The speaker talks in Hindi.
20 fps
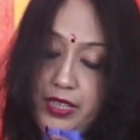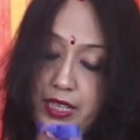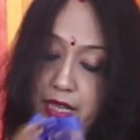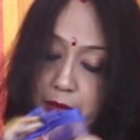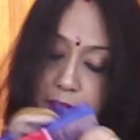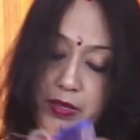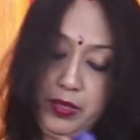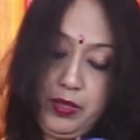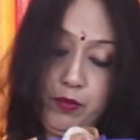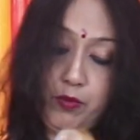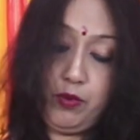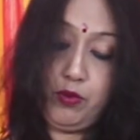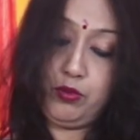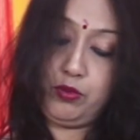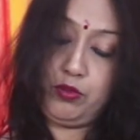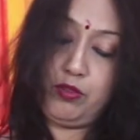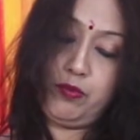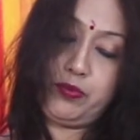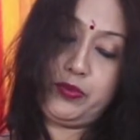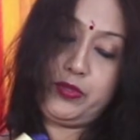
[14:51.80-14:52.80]
ये भी तो
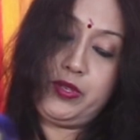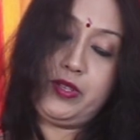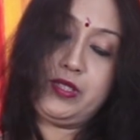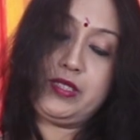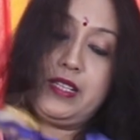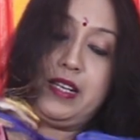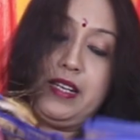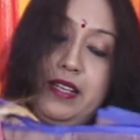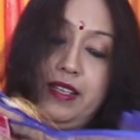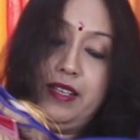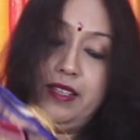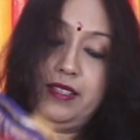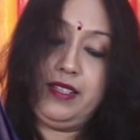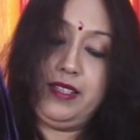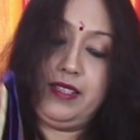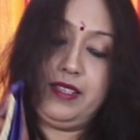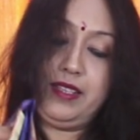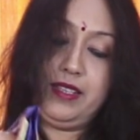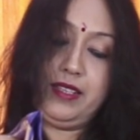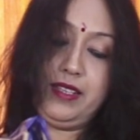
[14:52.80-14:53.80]
बहुत खूबसूरत साड़ी है
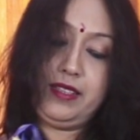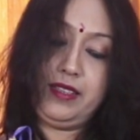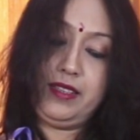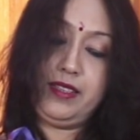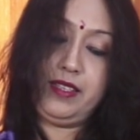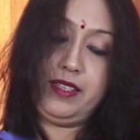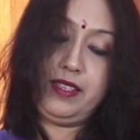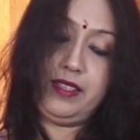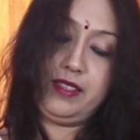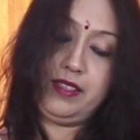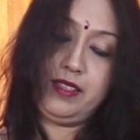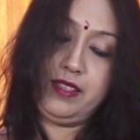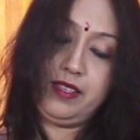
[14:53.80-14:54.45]
देखिए कितनी